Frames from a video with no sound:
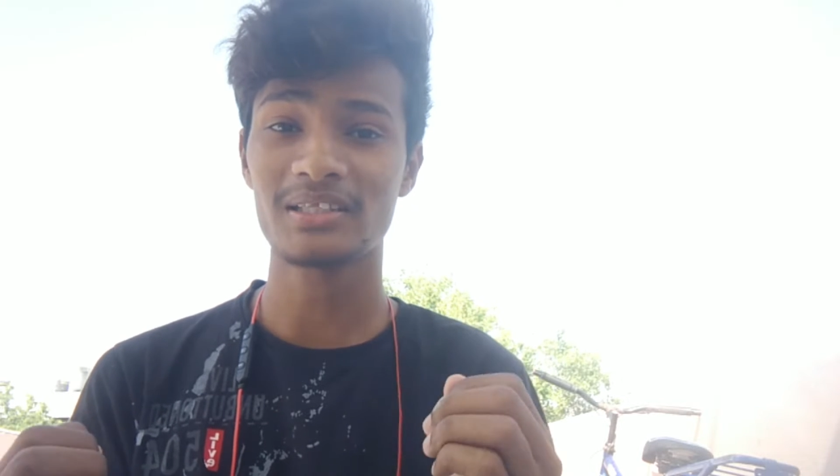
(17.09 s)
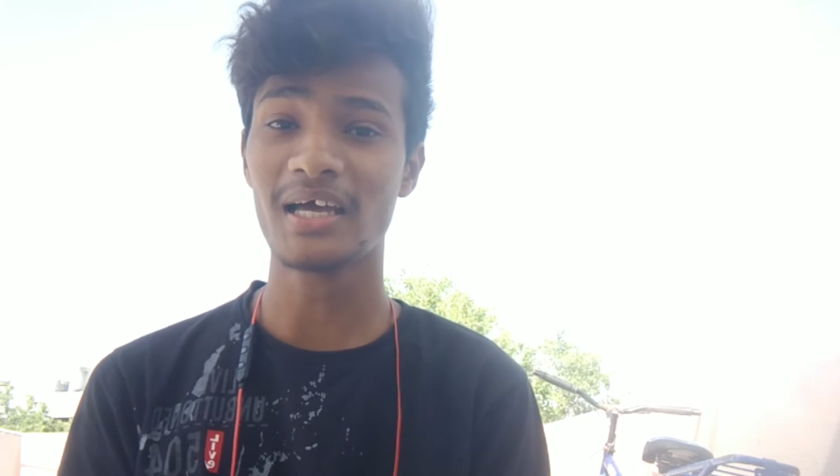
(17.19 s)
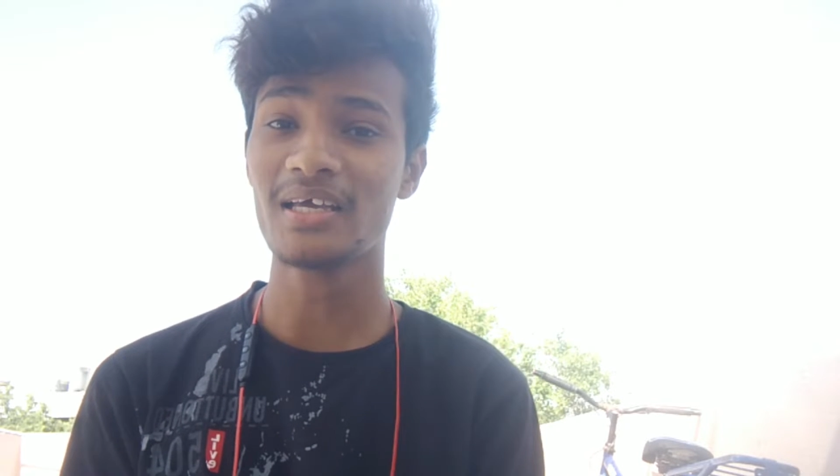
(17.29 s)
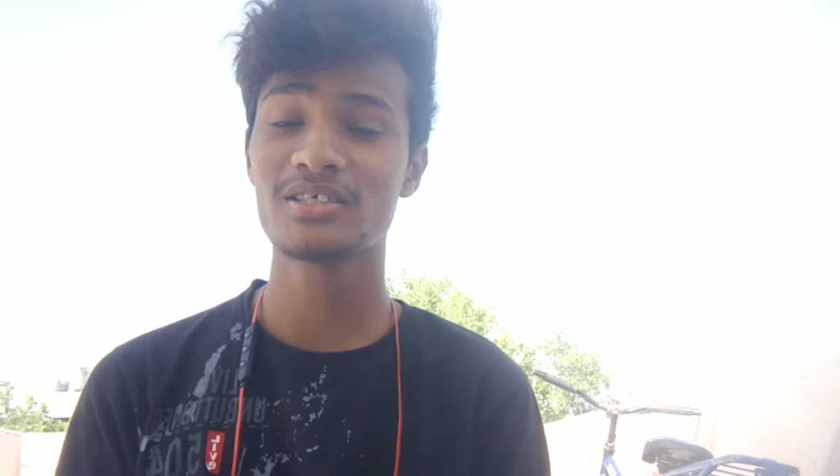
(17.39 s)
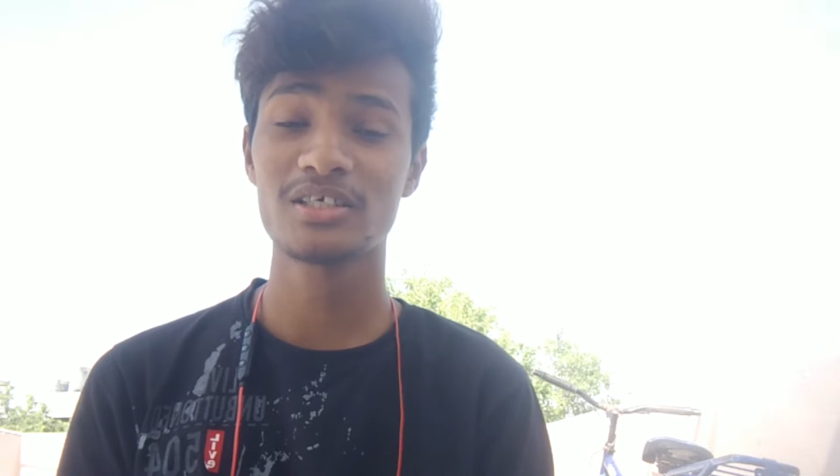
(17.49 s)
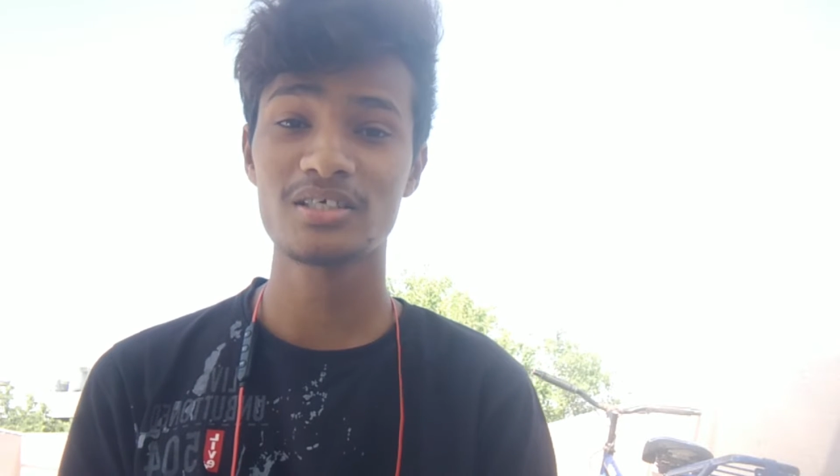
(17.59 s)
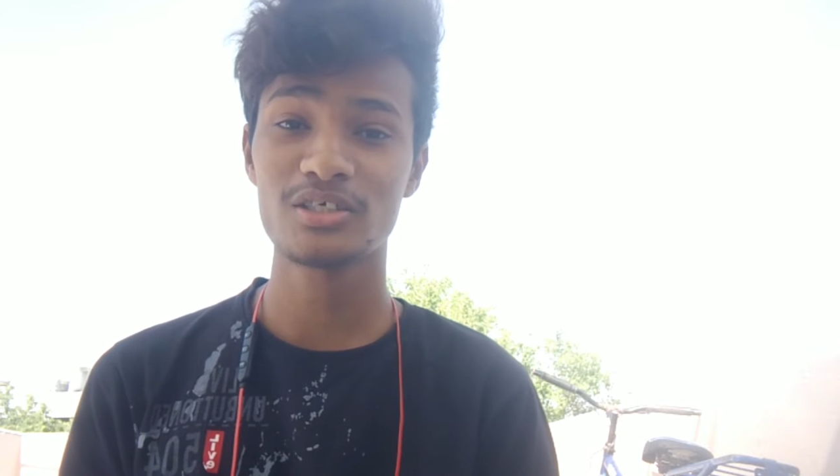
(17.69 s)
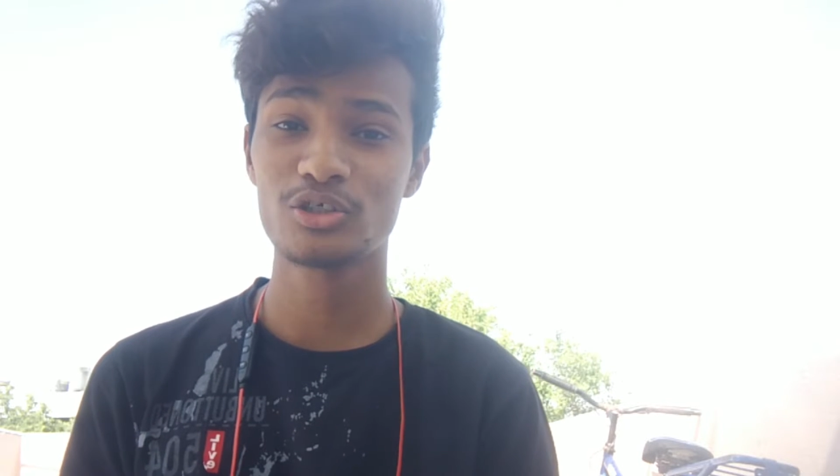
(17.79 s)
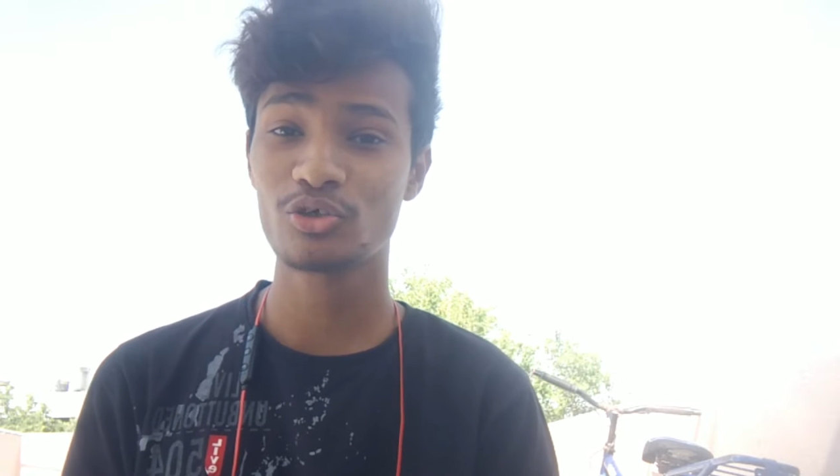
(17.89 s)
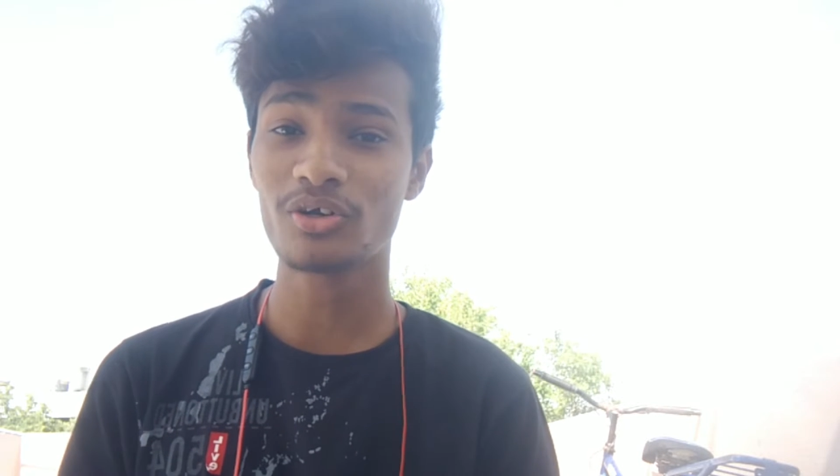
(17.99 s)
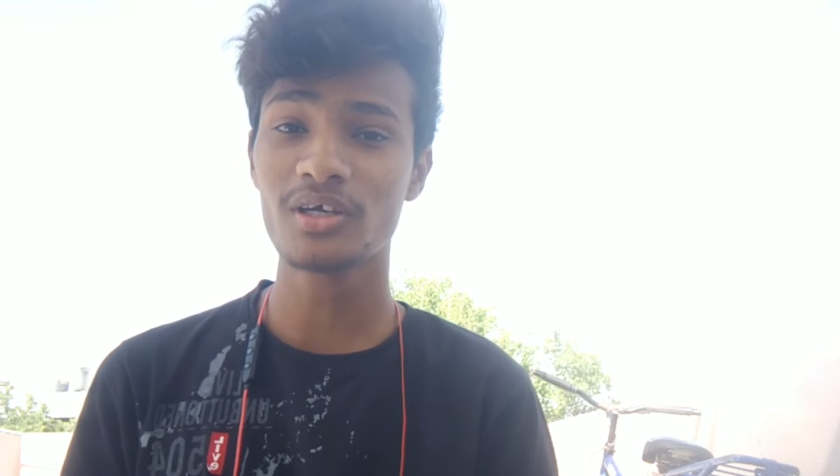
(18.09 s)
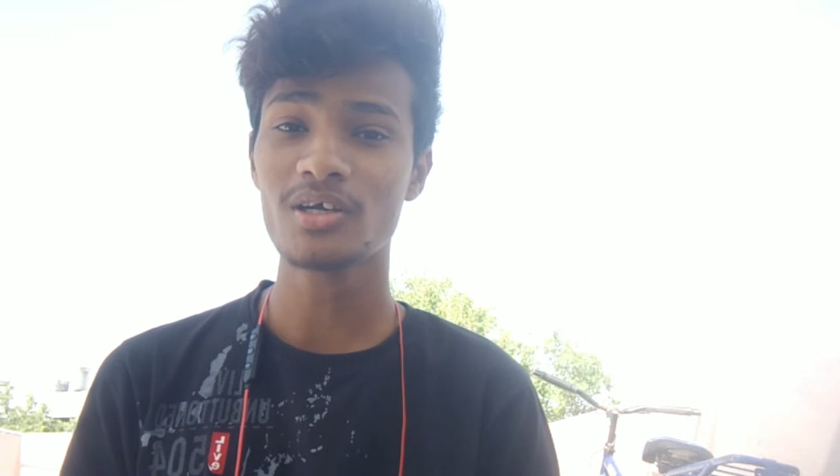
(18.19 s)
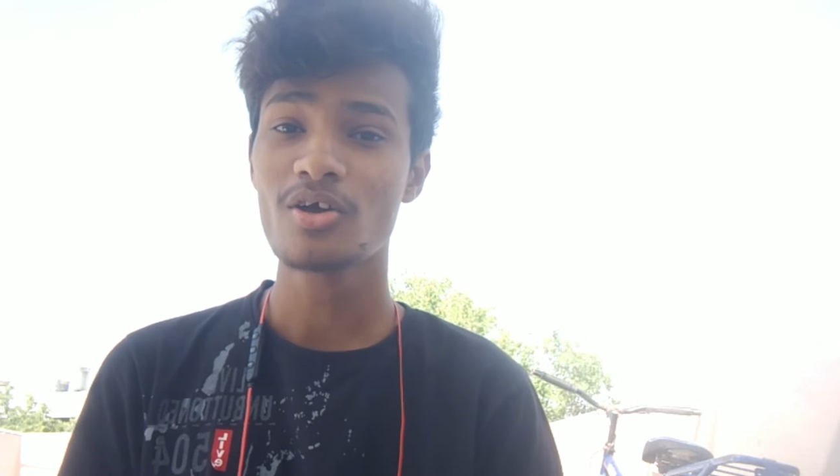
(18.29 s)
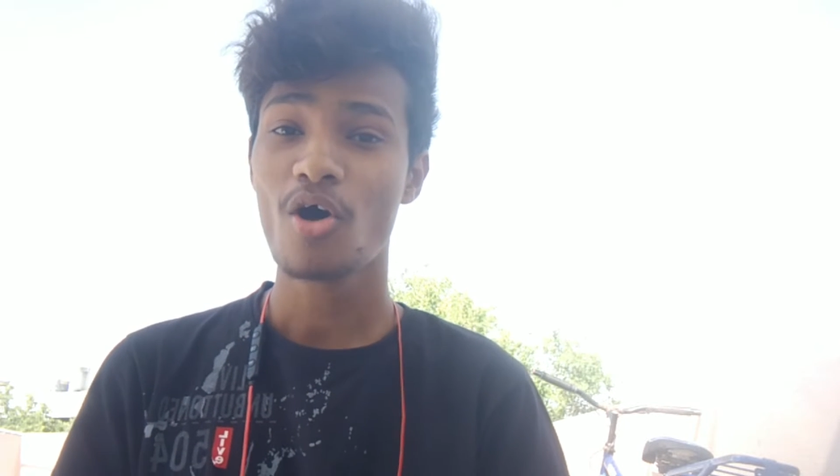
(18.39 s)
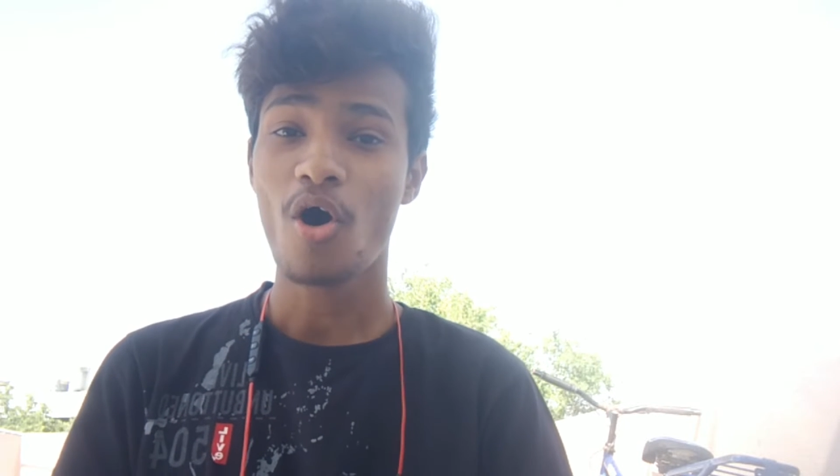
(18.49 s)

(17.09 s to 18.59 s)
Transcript: पता है इसकी स्टोरी